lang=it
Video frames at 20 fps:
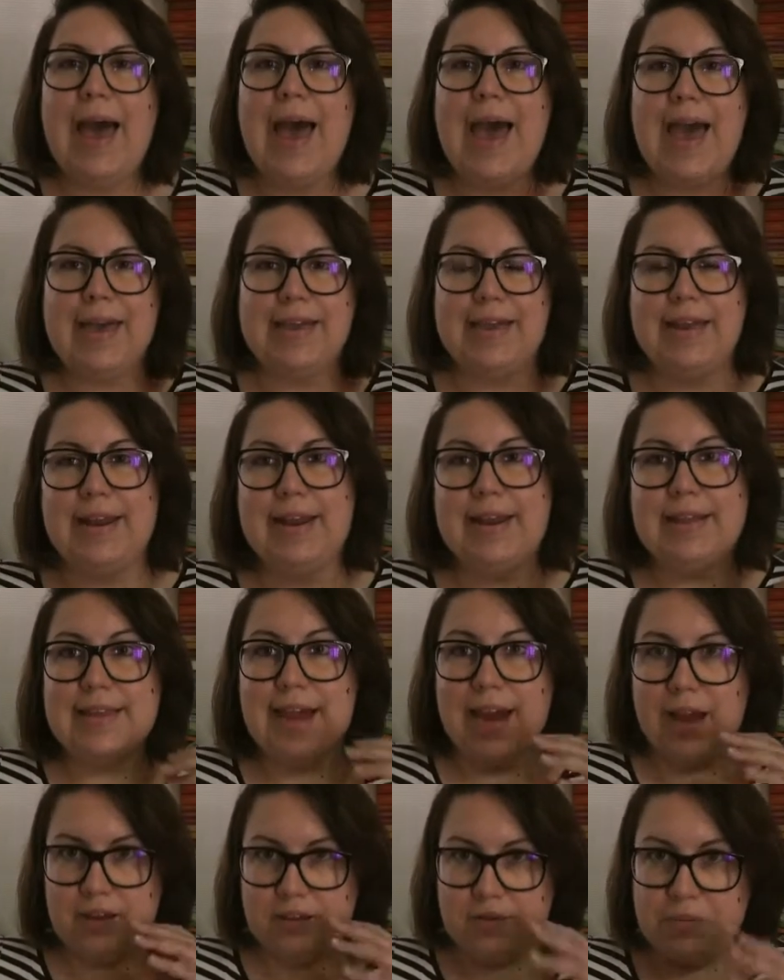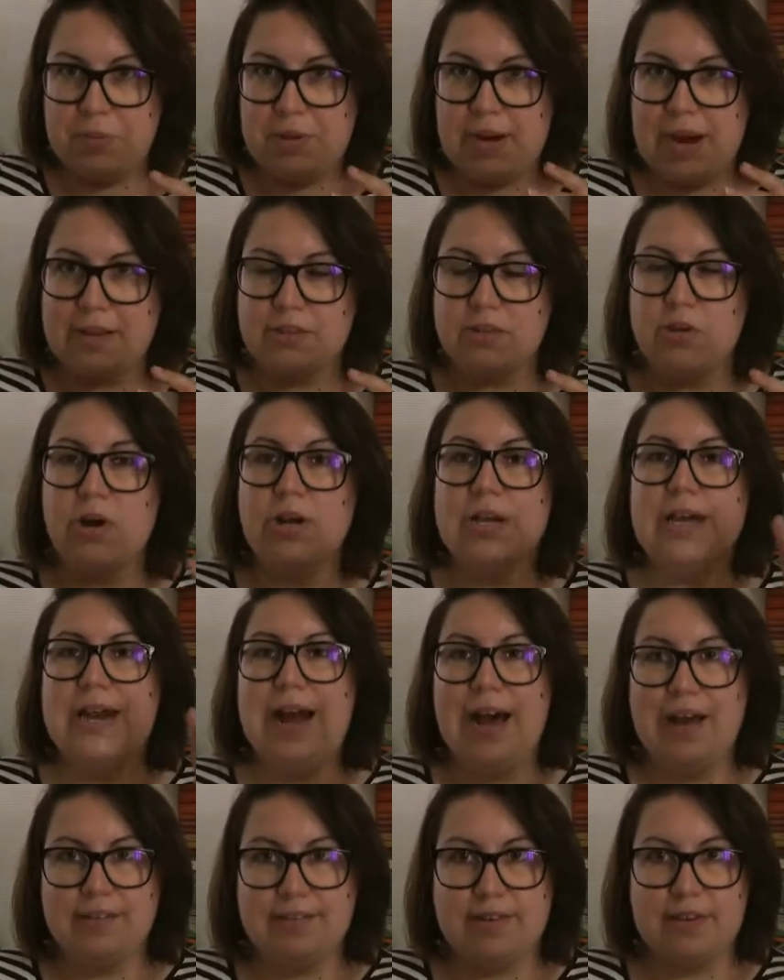è in realtà ispirato a un
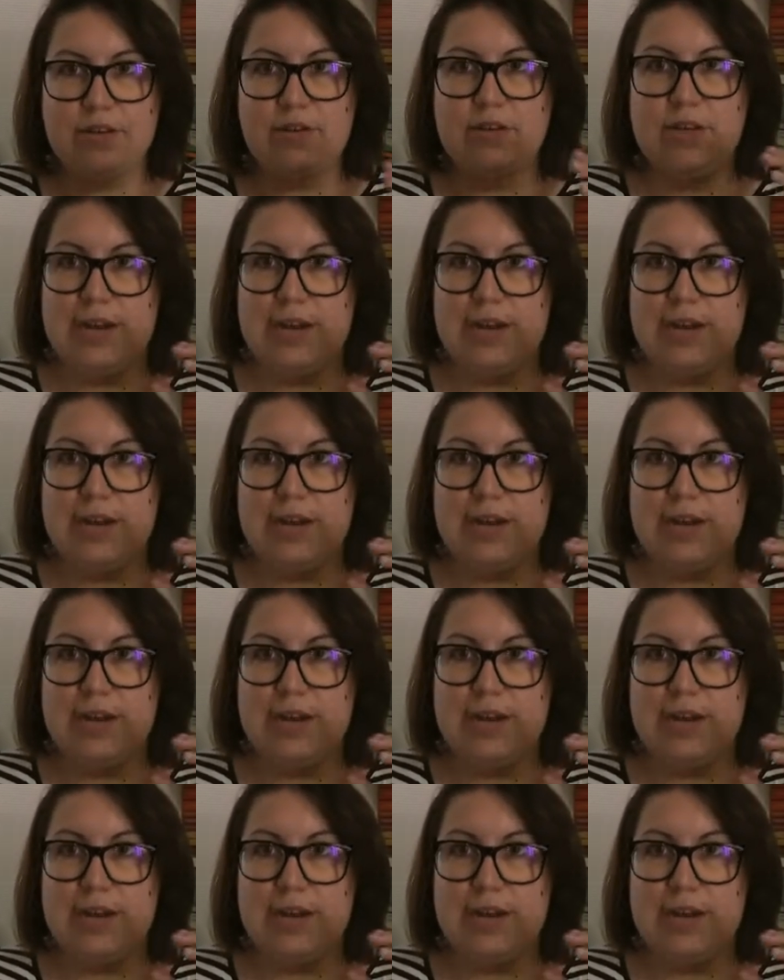classico